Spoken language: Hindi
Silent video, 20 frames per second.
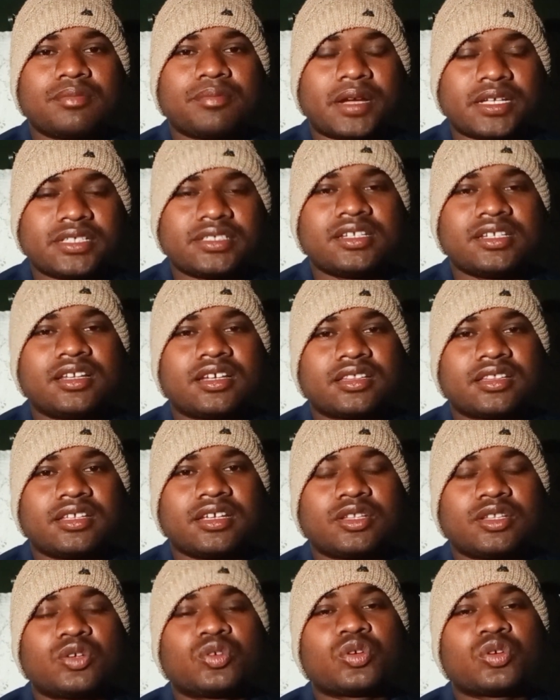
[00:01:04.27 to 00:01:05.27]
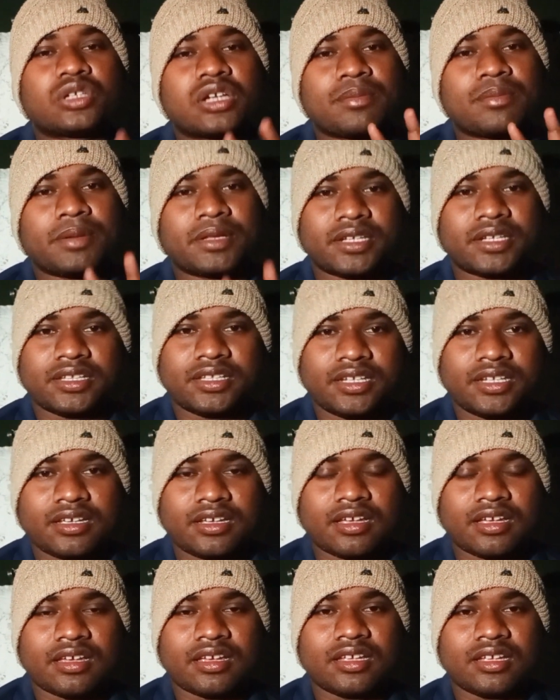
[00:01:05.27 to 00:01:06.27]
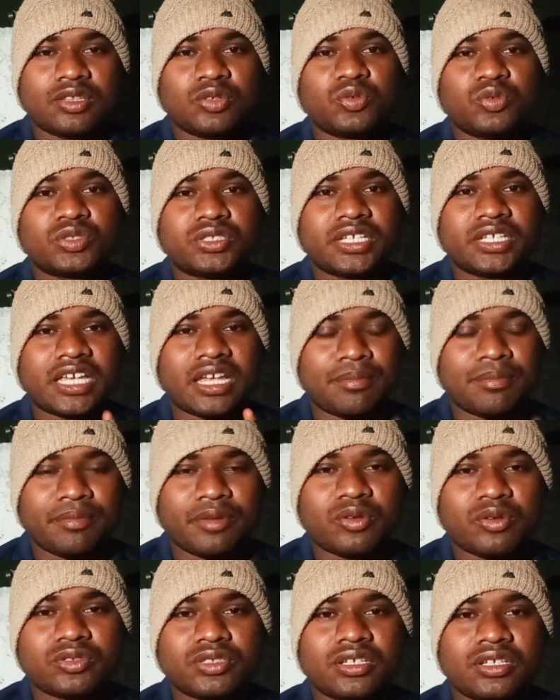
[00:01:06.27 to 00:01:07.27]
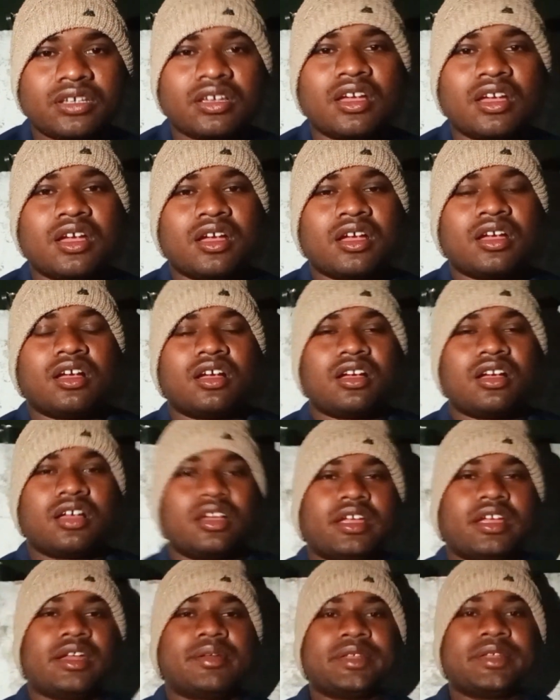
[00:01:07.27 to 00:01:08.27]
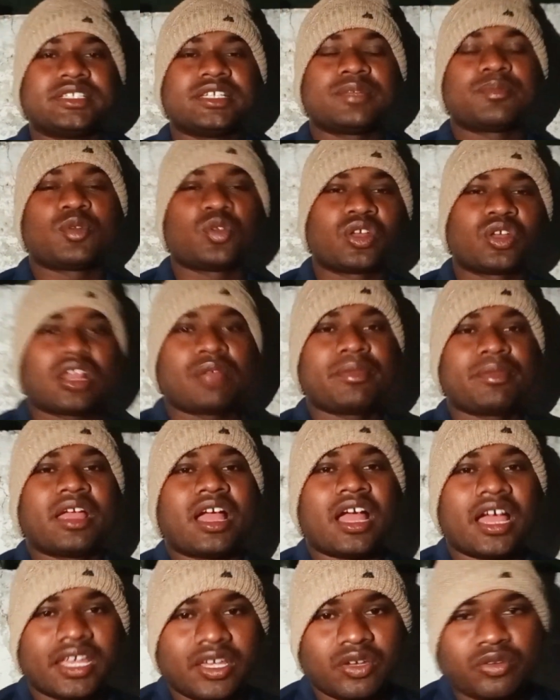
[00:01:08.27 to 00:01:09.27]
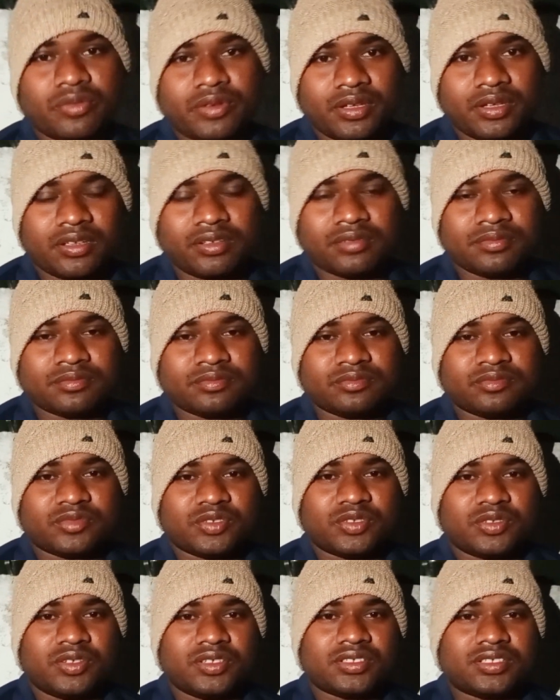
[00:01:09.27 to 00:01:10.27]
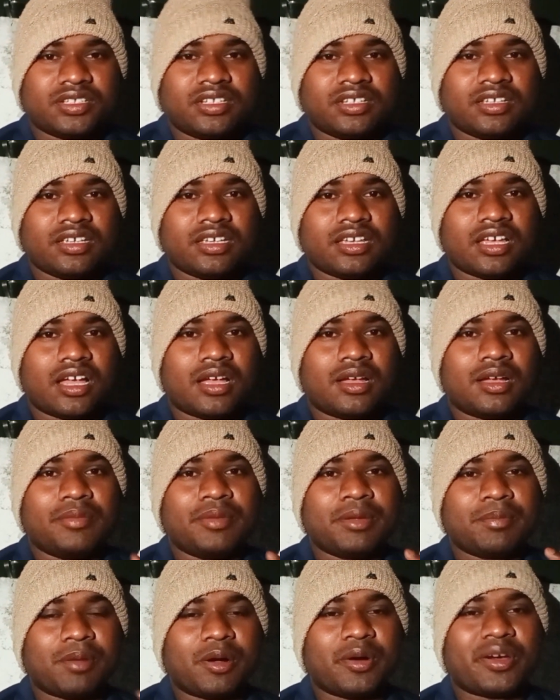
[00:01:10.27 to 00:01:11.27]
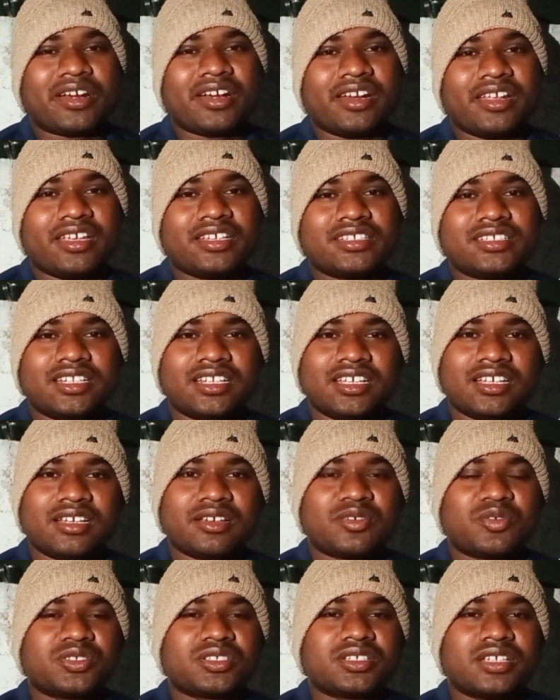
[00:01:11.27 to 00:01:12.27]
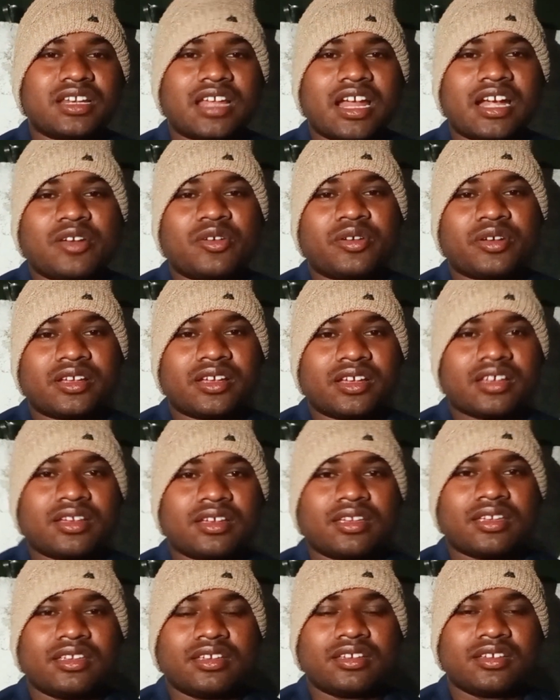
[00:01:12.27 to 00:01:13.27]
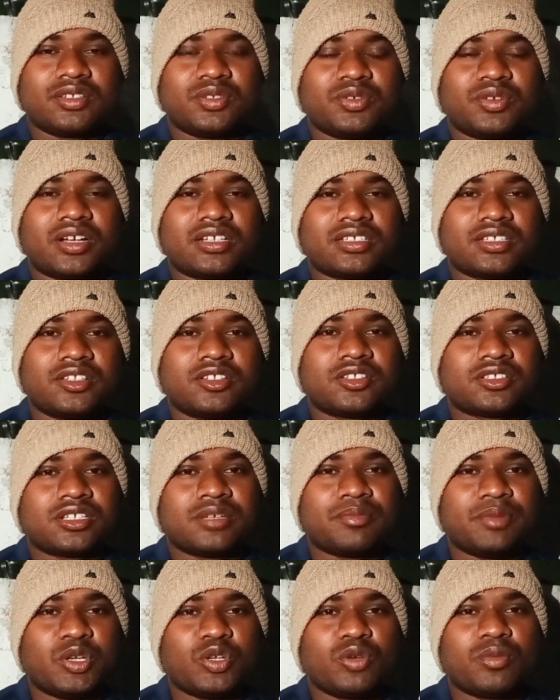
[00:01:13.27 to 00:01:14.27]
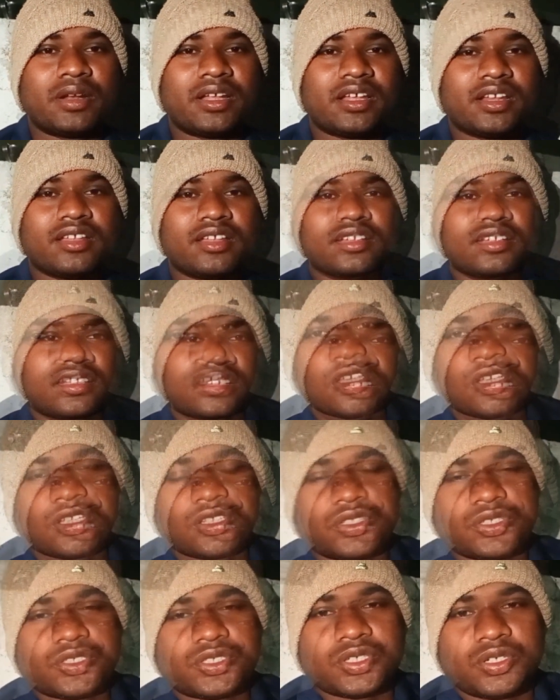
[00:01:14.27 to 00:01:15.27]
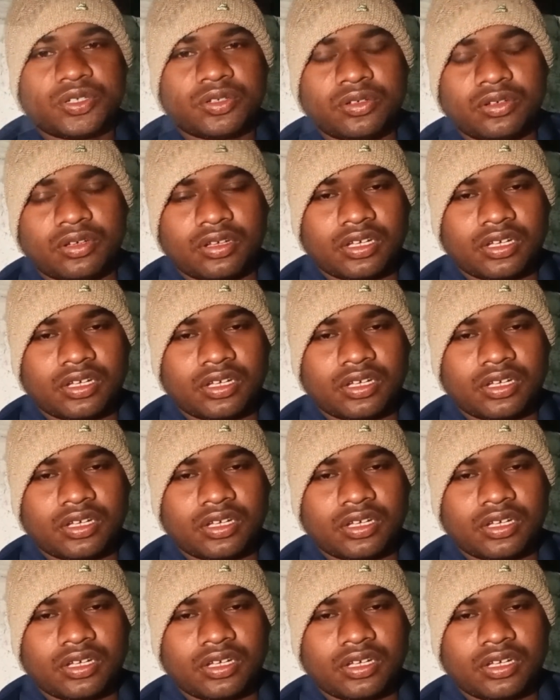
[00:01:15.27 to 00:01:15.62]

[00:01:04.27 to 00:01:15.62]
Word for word: पाँच दिन लगती है तो टोटल पंद्रह दिन का है तो उसी के उसी एडवेंचर प्रोग्राम में आए हुए हैं तो इसीलिए अभी पावर नहीं इसीलिए कुछ लाइट वाइट का ये जुगाड़ सीधे से वीडियो बना रहे हैं तो चलो